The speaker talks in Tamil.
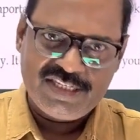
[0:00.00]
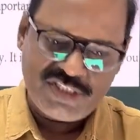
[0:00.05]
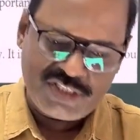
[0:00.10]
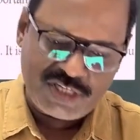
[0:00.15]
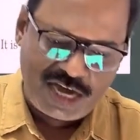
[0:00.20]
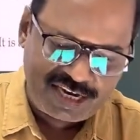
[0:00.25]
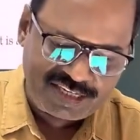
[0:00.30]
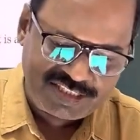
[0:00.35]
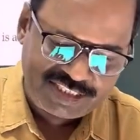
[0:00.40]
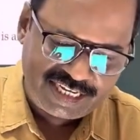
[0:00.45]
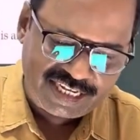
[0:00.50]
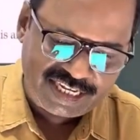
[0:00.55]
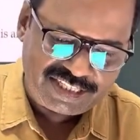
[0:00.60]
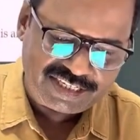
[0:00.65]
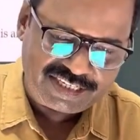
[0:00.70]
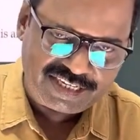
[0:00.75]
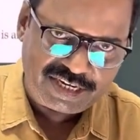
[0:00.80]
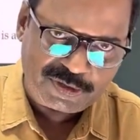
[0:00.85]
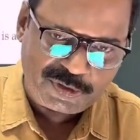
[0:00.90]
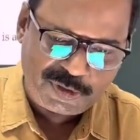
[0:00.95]
சார்ஜ்
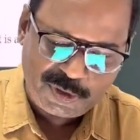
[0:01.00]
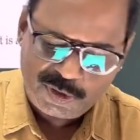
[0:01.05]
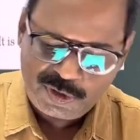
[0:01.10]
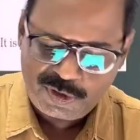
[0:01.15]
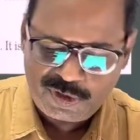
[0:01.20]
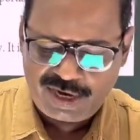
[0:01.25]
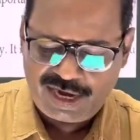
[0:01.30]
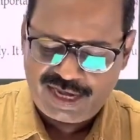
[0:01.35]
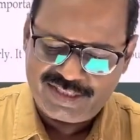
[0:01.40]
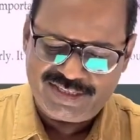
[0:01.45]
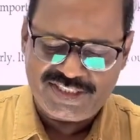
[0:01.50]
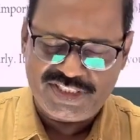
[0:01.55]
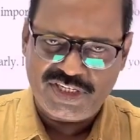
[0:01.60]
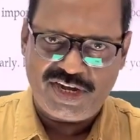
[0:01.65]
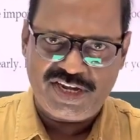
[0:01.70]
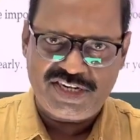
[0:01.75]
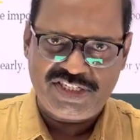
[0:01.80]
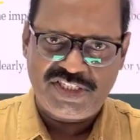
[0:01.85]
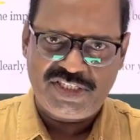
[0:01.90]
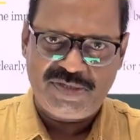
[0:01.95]
எதுக்கு இருக்கோ அது
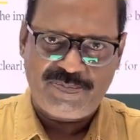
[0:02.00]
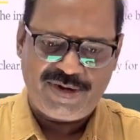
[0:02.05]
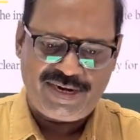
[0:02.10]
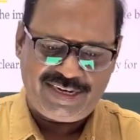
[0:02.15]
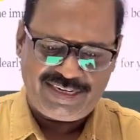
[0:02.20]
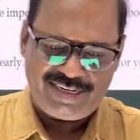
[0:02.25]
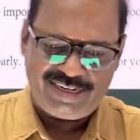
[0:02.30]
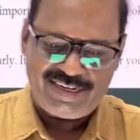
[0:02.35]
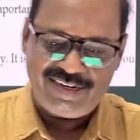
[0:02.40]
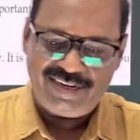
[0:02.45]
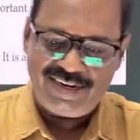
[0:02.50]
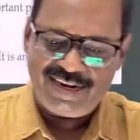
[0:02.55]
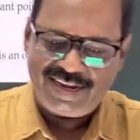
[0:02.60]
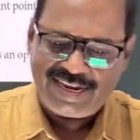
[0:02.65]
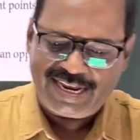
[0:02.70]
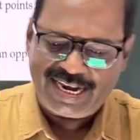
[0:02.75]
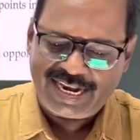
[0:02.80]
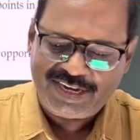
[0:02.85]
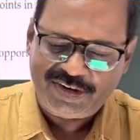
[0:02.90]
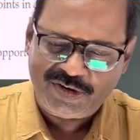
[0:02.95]
சார்ஜ்டு பார்ட்டிக்கல்
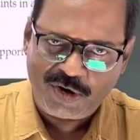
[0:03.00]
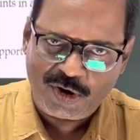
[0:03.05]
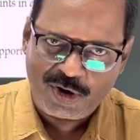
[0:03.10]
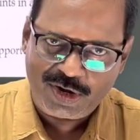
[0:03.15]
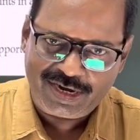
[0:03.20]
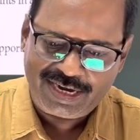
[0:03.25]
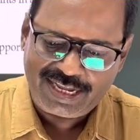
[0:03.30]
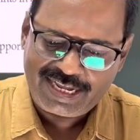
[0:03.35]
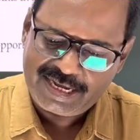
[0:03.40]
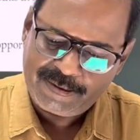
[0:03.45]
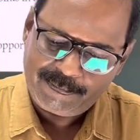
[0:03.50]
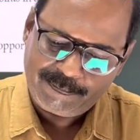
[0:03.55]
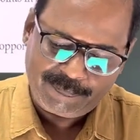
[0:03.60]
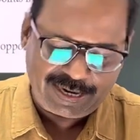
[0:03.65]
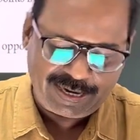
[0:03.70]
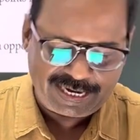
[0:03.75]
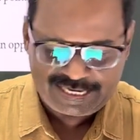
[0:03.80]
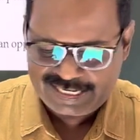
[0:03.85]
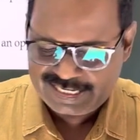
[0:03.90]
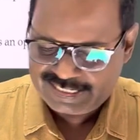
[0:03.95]
எலக்ட்ரானில்
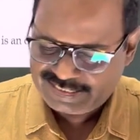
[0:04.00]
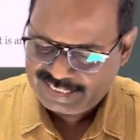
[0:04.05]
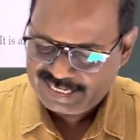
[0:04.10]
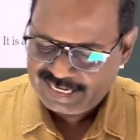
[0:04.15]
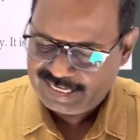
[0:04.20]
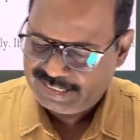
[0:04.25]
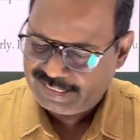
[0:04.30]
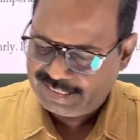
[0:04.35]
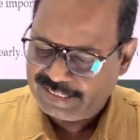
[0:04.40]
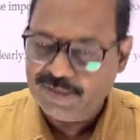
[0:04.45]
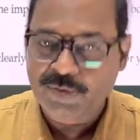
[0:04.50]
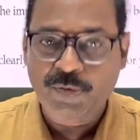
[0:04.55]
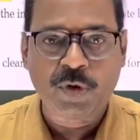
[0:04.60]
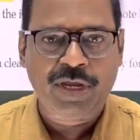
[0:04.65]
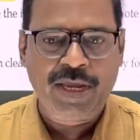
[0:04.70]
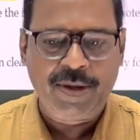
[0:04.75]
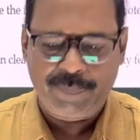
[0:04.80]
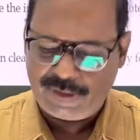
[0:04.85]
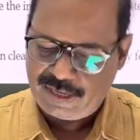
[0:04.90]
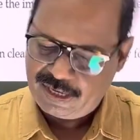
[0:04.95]
மைனஸ் இ e இருக்குது
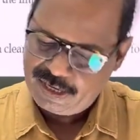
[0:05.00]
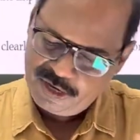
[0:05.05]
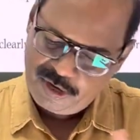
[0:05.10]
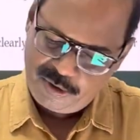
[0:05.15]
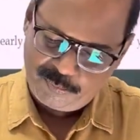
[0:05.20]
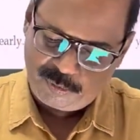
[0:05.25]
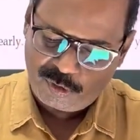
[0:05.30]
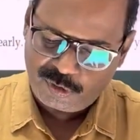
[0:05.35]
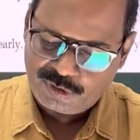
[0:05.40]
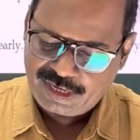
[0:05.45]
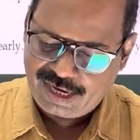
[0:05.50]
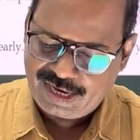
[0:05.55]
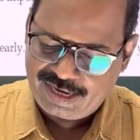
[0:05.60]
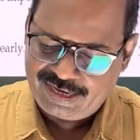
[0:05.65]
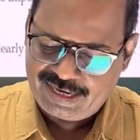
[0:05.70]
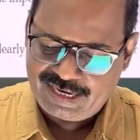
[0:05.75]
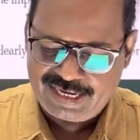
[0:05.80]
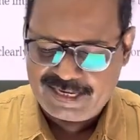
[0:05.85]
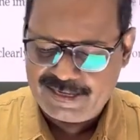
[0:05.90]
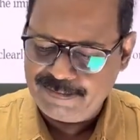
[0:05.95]
ஓகேப்பா
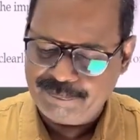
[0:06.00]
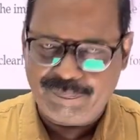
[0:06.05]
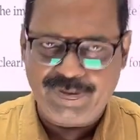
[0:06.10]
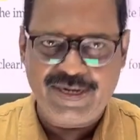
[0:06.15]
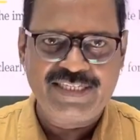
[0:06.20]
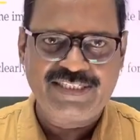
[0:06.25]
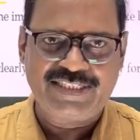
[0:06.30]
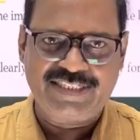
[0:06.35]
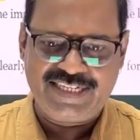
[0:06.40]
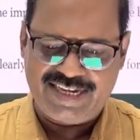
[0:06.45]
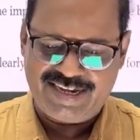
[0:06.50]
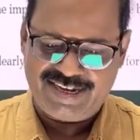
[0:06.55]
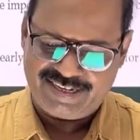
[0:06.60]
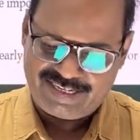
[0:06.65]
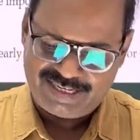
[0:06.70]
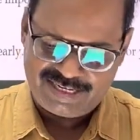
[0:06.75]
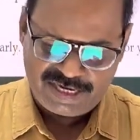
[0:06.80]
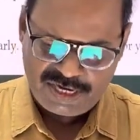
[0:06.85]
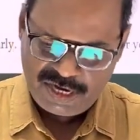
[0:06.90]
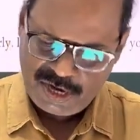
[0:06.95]
புரோட்டானில் ப்ளஸ் இ e
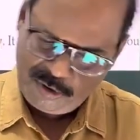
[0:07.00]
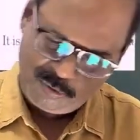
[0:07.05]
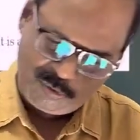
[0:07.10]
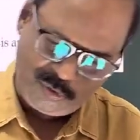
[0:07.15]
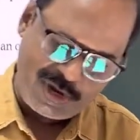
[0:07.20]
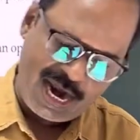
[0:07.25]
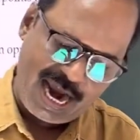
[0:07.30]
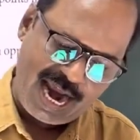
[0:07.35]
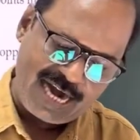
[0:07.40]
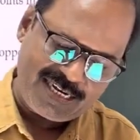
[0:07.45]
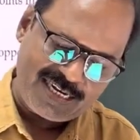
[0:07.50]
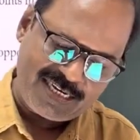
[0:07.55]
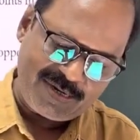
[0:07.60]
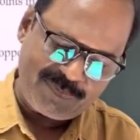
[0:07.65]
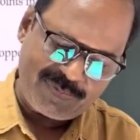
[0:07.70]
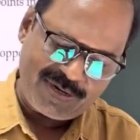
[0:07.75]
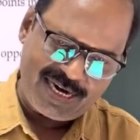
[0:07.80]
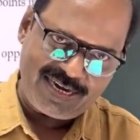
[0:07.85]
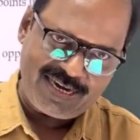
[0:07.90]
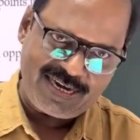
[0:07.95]
இருக்குது ஒரு
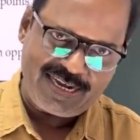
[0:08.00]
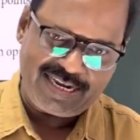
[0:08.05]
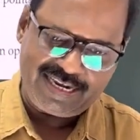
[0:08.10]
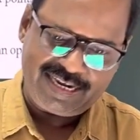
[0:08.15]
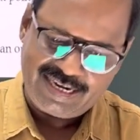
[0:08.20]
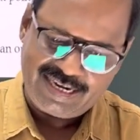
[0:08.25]
ஆட்டம்னா என்ன